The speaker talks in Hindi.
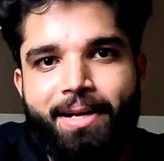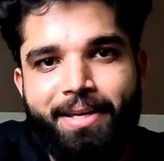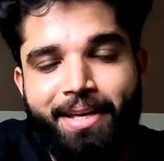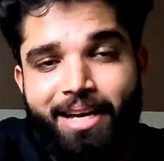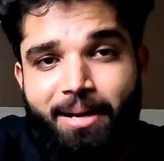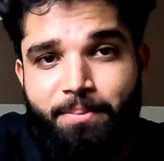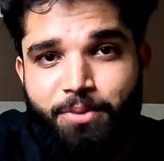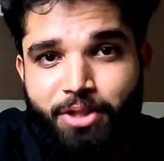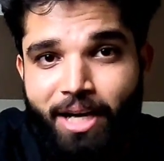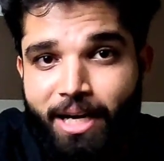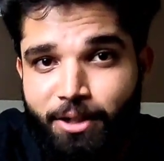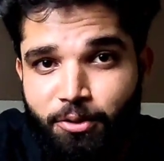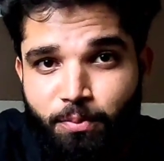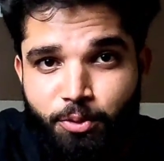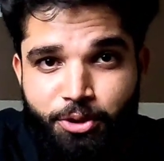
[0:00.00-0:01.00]
बाकी आप
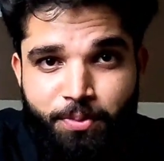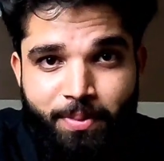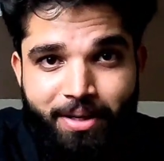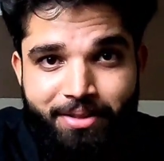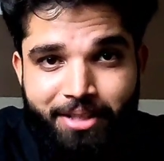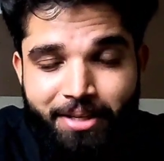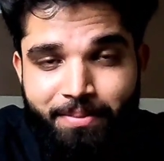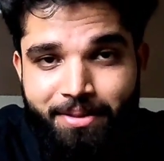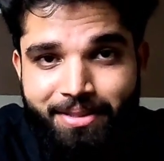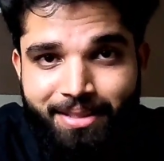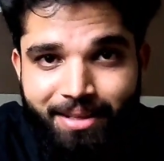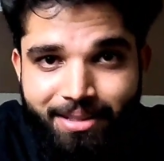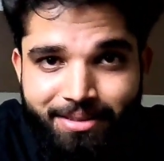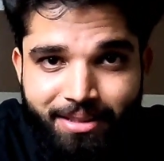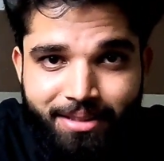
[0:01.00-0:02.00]
चाहें तो मुझे बर्थडे विश
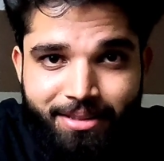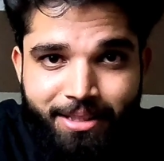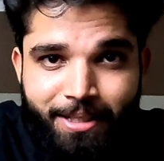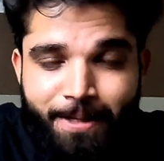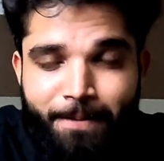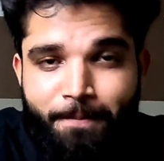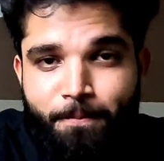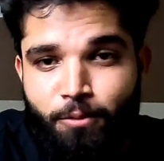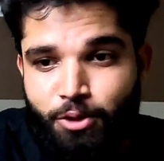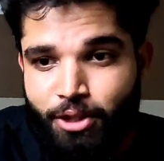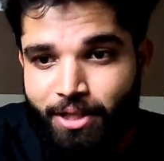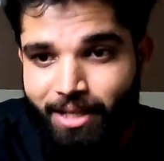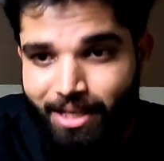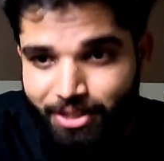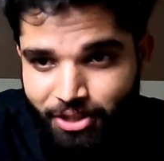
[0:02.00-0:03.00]
कर सकते हैं
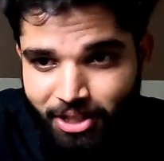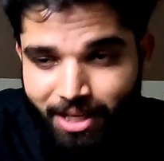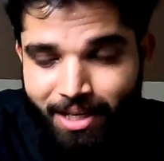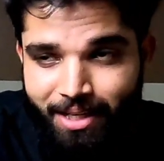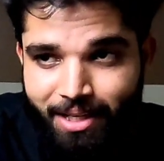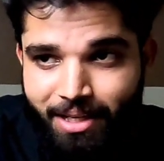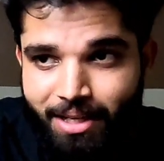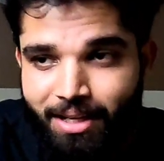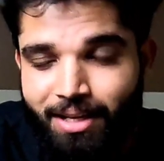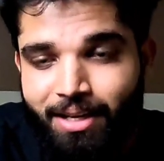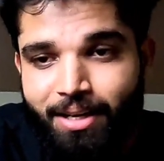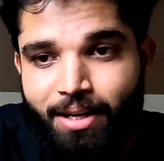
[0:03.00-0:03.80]
मुझे अच्छा लगेगा